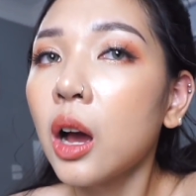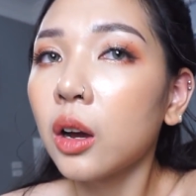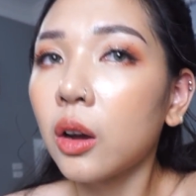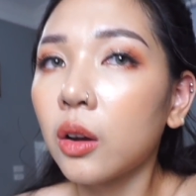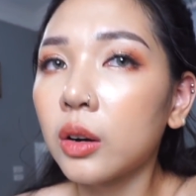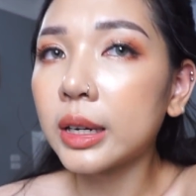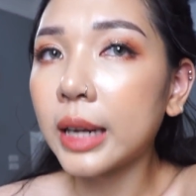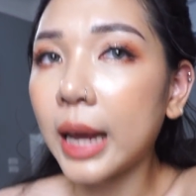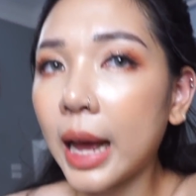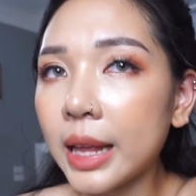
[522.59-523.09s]

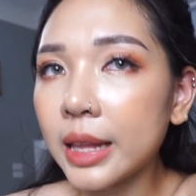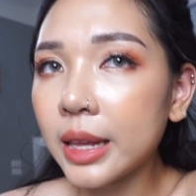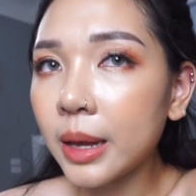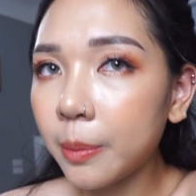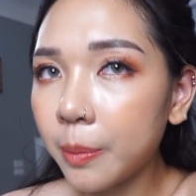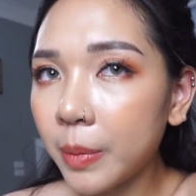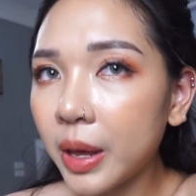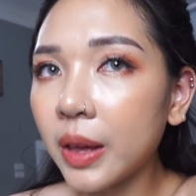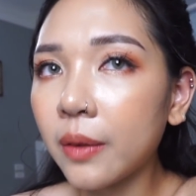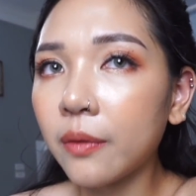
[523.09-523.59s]
Còn cá
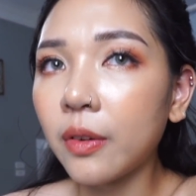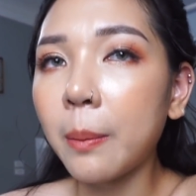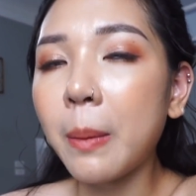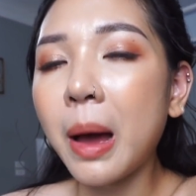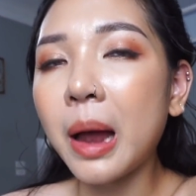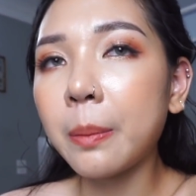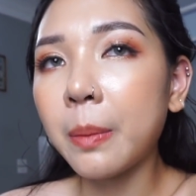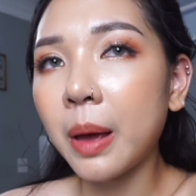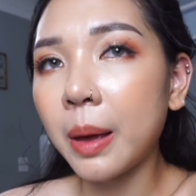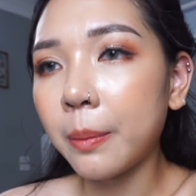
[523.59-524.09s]
nhân mình và
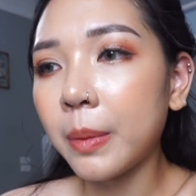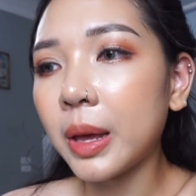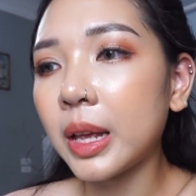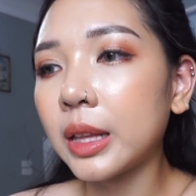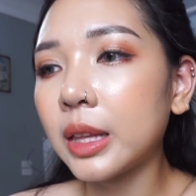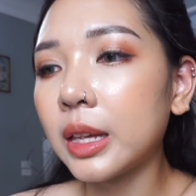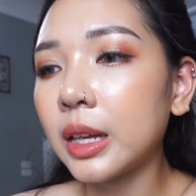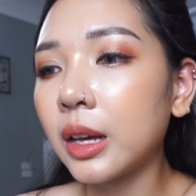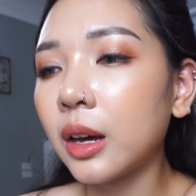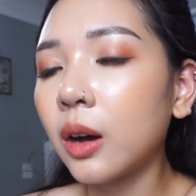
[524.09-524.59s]
bạn bè
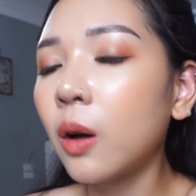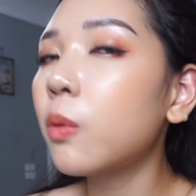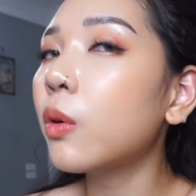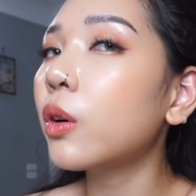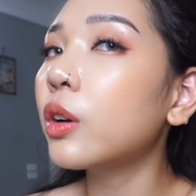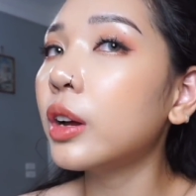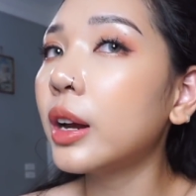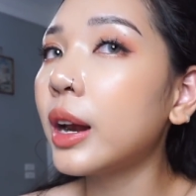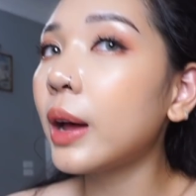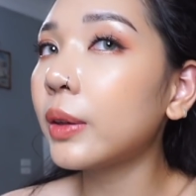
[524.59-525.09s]
mình thì không
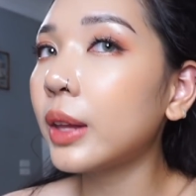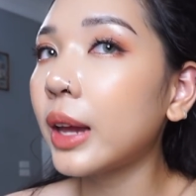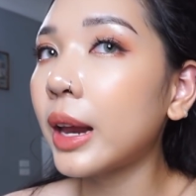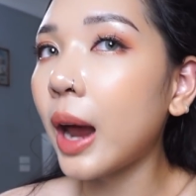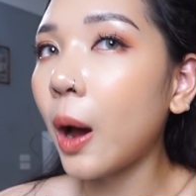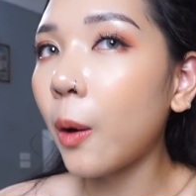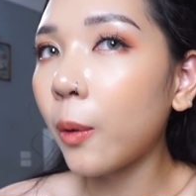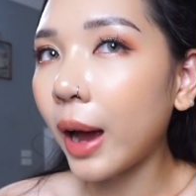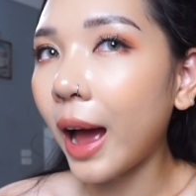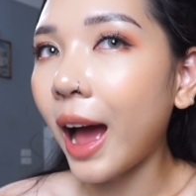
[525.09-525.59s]
có đứa nào thấy
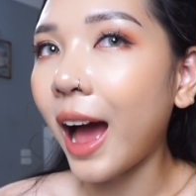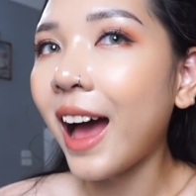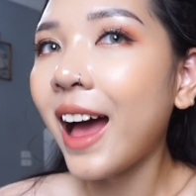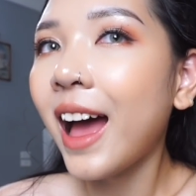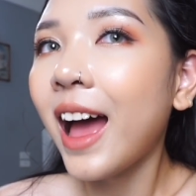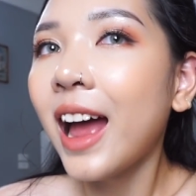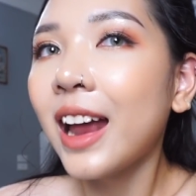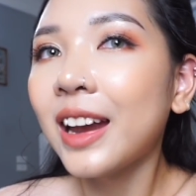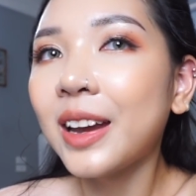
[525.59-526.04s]
đau cả.